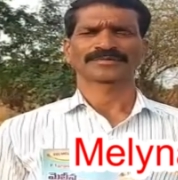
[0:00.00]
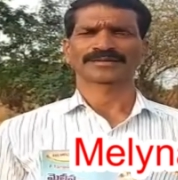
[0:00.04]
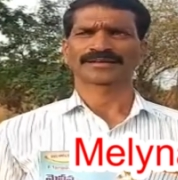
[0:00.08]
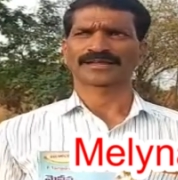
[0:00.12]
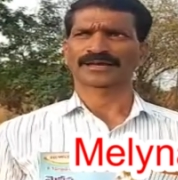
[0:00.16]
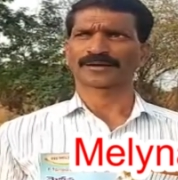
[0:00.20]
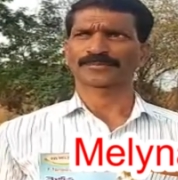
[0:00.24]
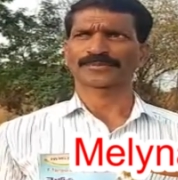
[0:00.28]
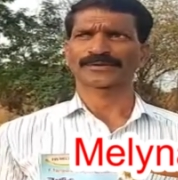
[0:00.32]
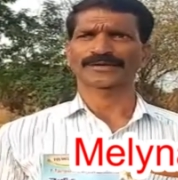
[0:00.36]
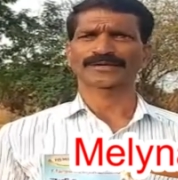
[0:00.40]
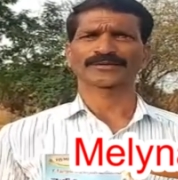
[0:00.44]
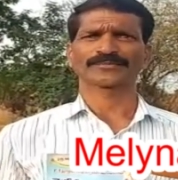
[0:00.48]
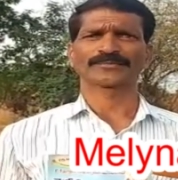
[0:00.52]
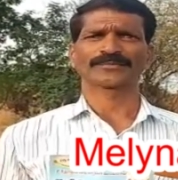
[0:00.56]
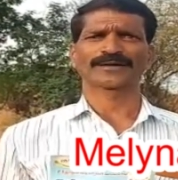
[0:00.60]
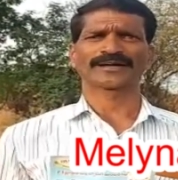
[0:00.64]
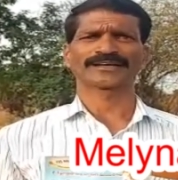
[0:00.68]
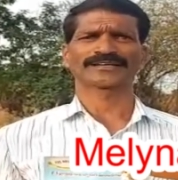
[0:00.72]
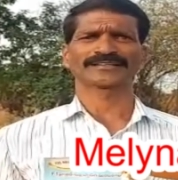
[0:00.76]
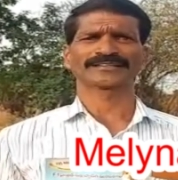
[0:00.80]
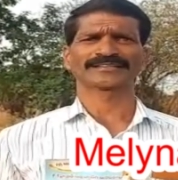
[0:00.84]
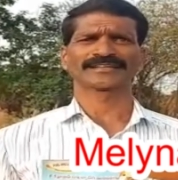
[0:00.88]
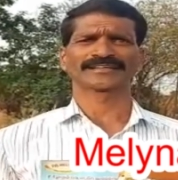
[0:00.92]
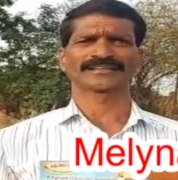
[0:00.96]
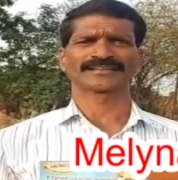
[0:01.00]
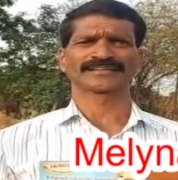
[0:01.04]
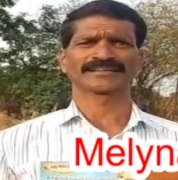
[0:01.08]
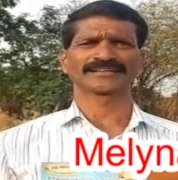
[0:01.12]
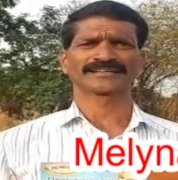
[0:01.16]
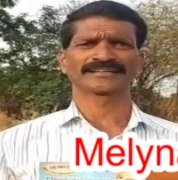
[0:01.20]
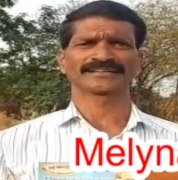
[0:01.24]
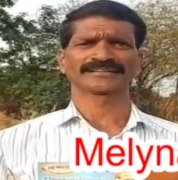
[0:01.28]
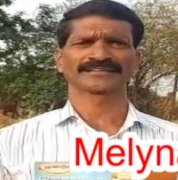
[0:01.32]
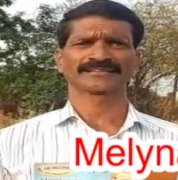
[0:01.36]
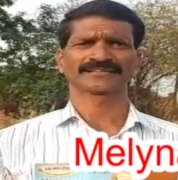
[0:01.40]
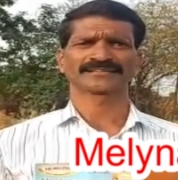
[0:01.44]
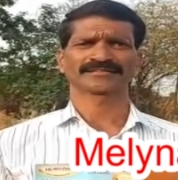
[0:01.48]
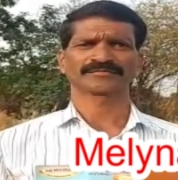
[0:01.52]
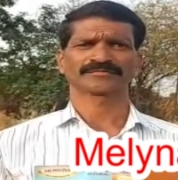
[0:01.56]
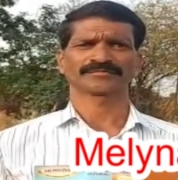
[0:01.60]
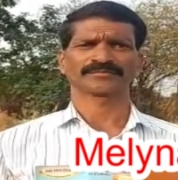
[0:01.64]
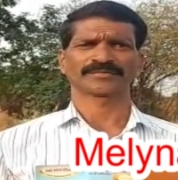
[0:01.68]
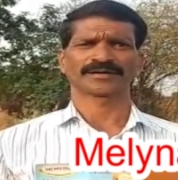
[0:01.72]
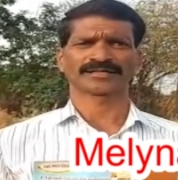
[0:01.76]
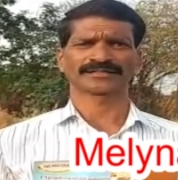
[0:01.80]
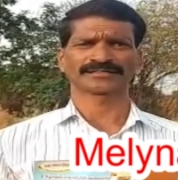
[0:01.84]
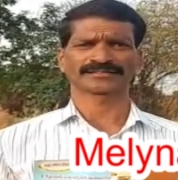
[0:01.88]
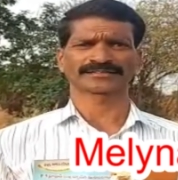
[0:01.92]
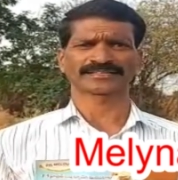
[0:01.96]
నా పేరు మహేందర్ రెడ్డి
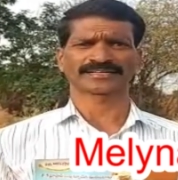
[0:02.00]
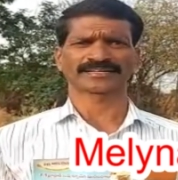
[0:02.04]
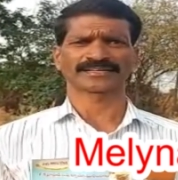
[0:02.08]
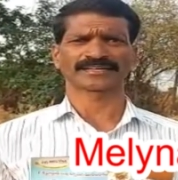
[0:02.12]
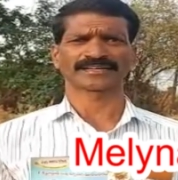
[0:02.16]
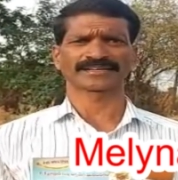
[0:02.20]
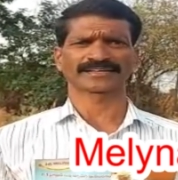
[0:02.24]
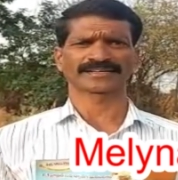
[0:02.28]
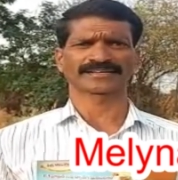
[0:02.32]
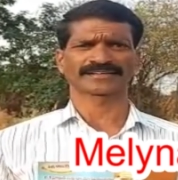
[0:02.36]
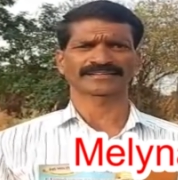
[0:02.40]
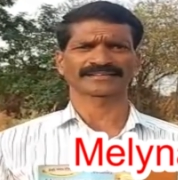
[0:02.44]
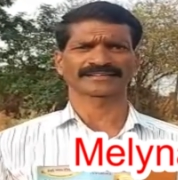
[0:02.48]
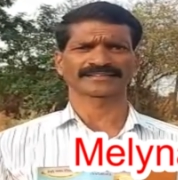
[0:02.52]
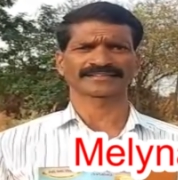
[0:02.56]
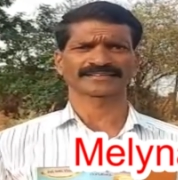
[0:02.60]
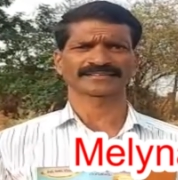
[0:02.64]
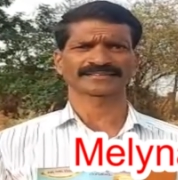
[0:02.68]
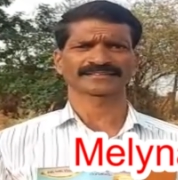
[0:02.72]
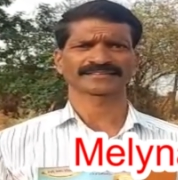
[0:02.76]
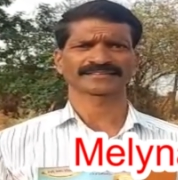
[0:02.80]
మాది చల్లగరిగే